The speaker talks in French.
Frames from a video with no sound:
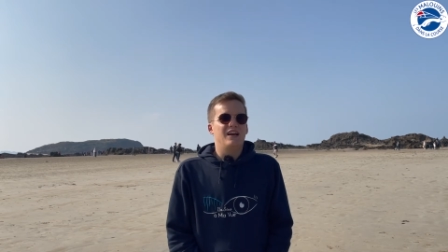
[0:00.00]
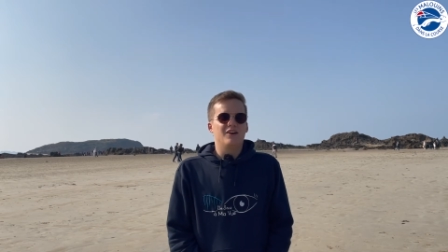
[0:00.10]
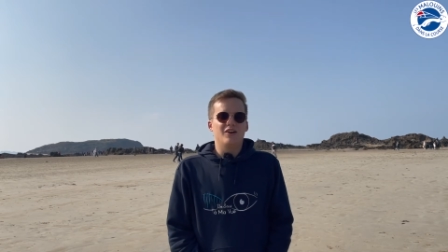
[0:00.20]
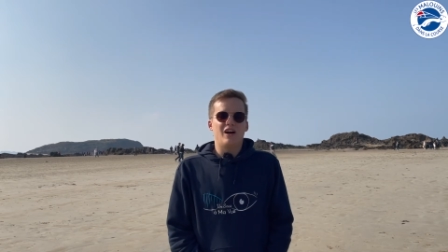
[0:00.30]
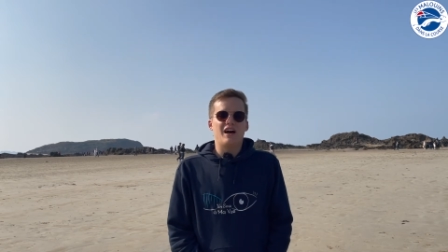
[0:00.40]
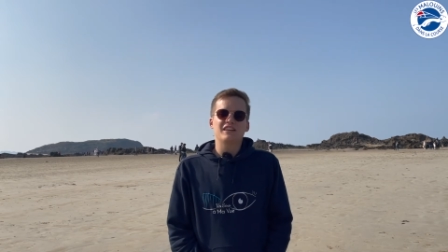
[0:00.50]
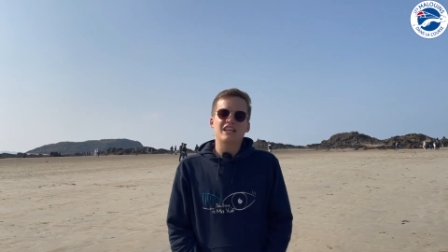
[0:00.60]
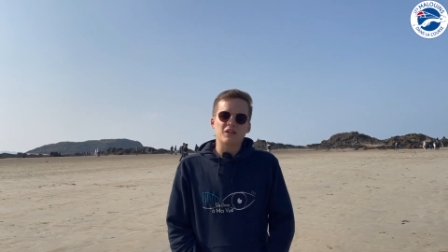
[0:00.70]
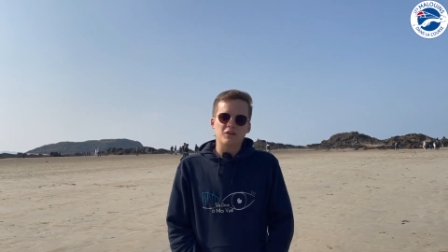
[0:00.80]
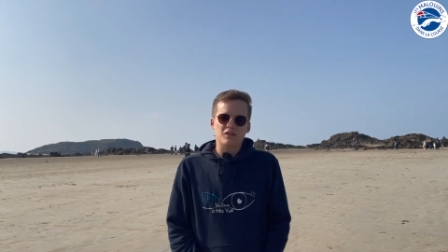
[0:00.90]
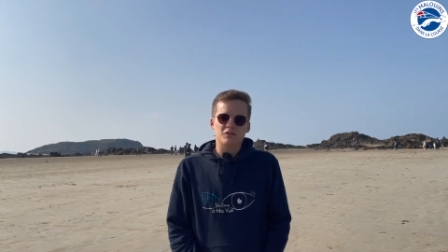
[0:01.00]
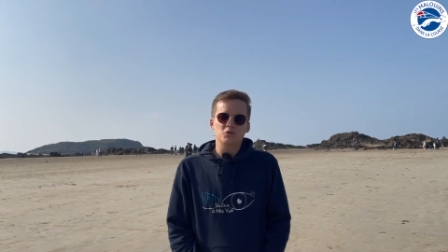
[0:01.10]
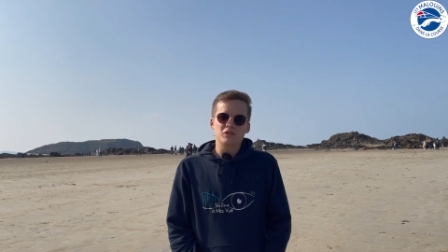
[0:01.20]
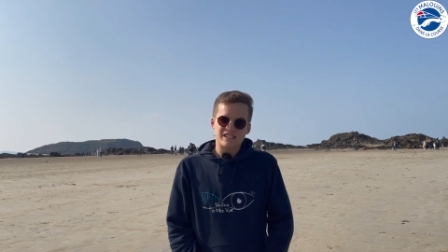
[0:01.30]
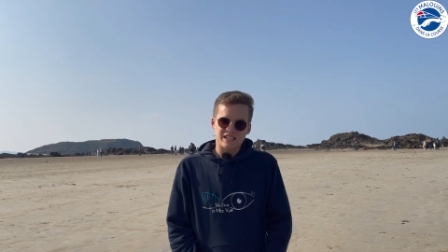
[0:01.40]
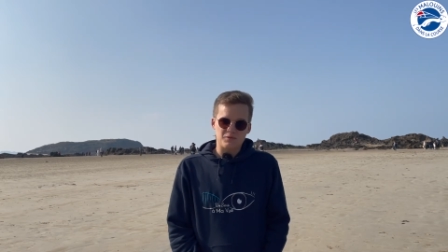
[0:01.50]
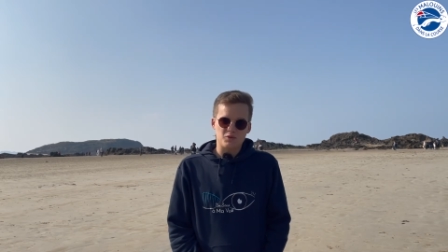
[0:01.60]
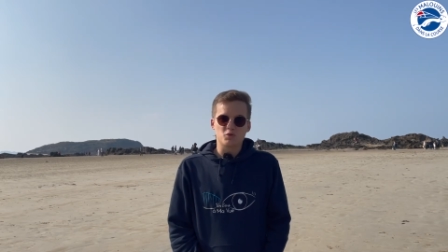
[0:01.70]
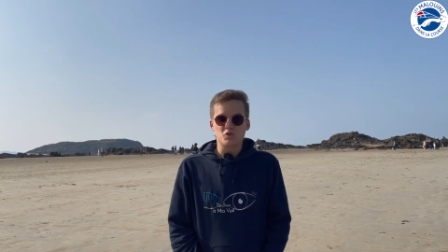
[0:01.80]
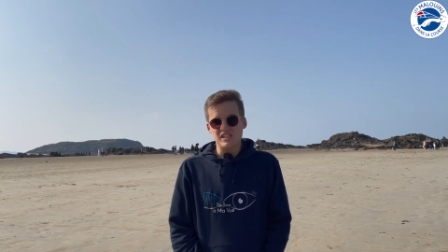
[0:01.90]
euh, avec un coût
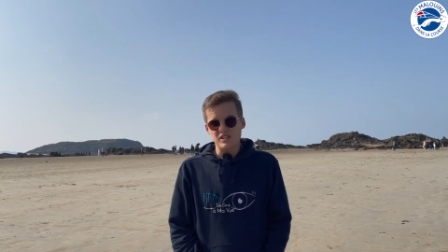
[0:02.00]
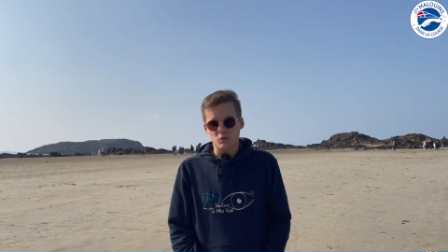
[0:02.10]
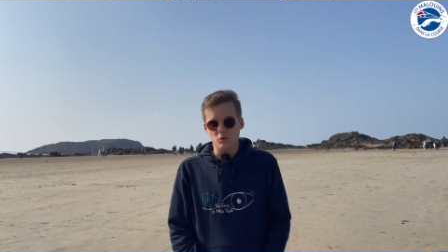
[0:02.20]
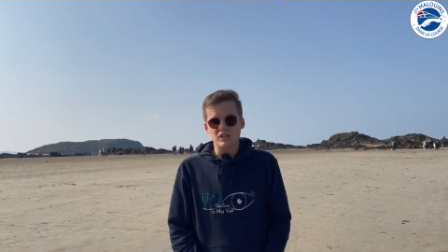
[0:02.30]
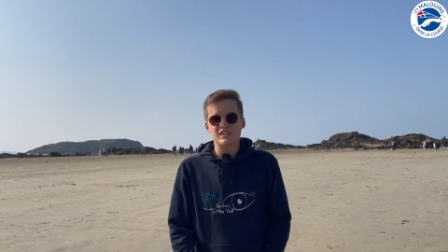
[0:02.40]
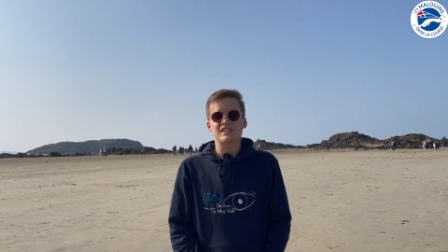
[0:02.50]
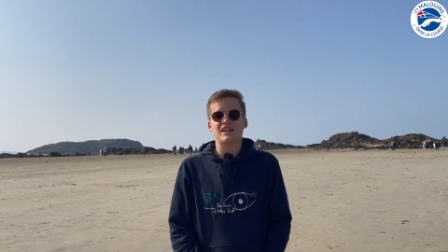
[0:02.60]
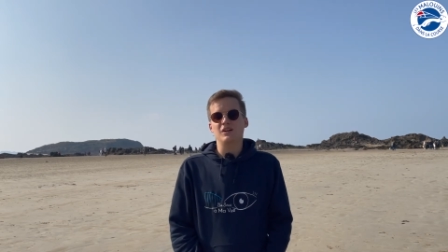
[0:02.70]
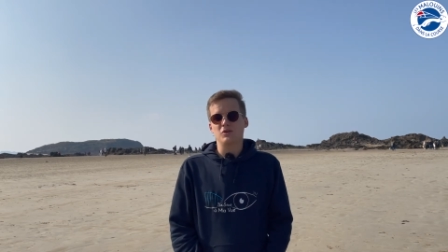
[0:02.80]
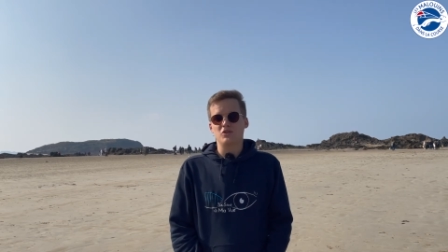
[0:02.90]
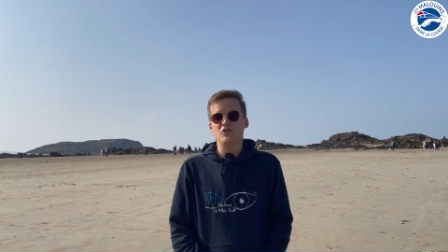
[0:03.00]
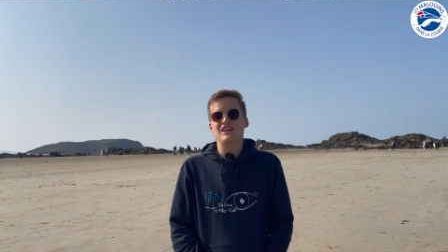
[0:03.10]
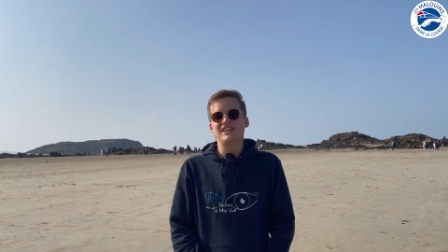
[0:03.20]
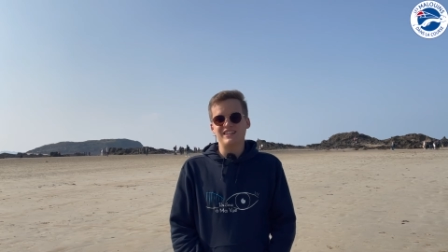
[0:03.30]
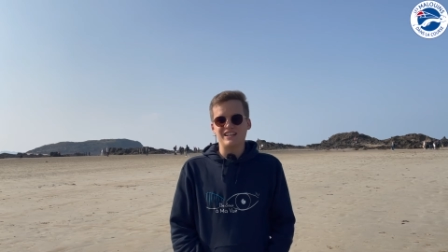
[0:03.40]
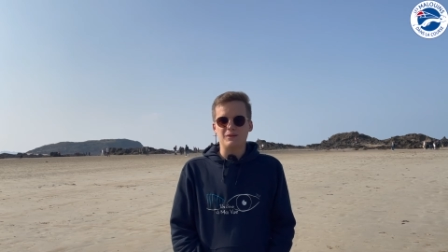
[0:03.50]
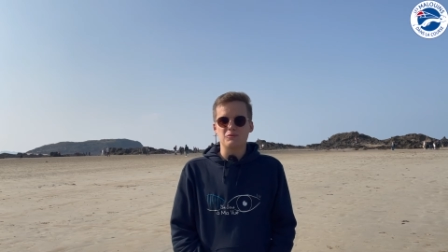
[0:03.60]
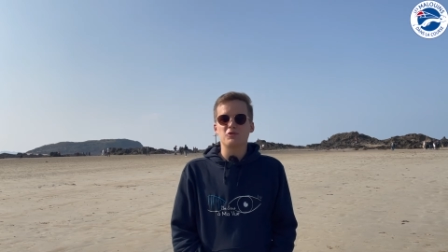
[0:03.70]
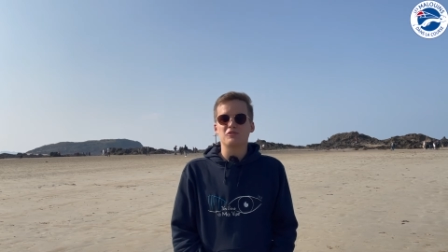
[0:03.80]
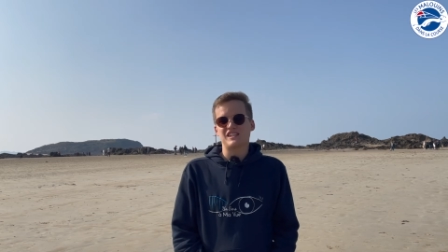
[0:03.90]
d'inscription de 6 euros qui sera là encore
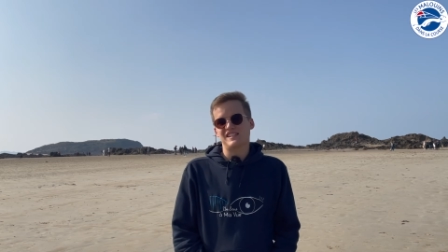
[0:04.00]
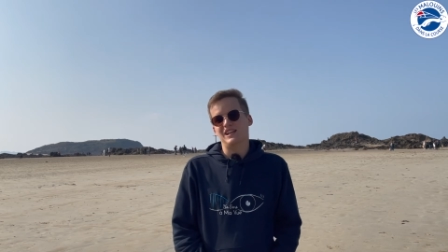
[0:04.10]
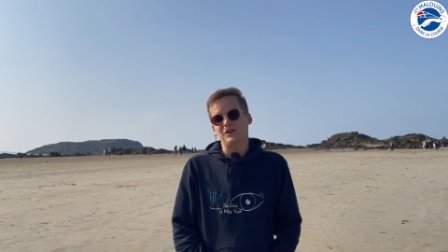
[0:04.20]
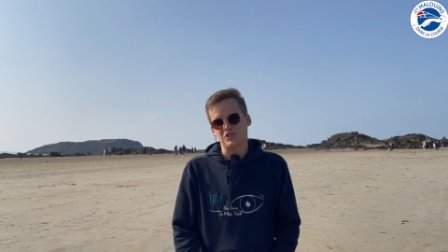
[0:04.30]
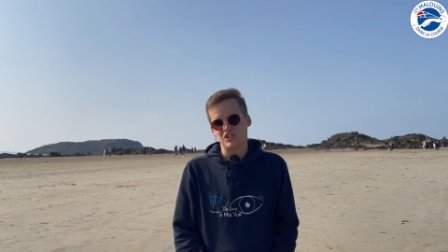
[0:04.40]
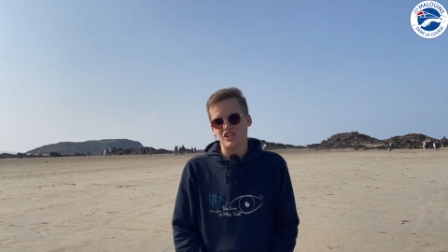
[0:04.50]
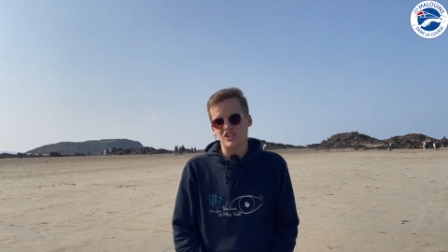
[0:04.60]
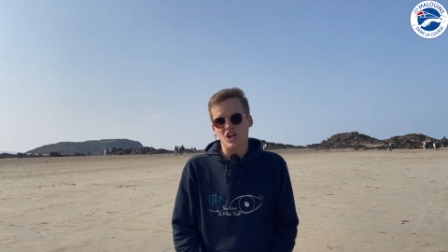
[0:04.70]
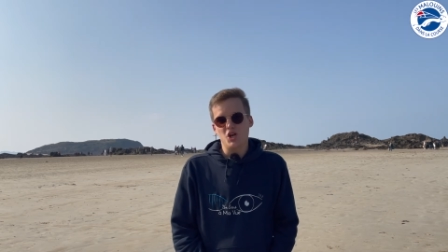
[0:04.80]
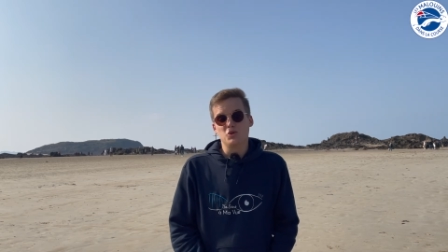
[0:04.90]
intégralement reversé à la recherche.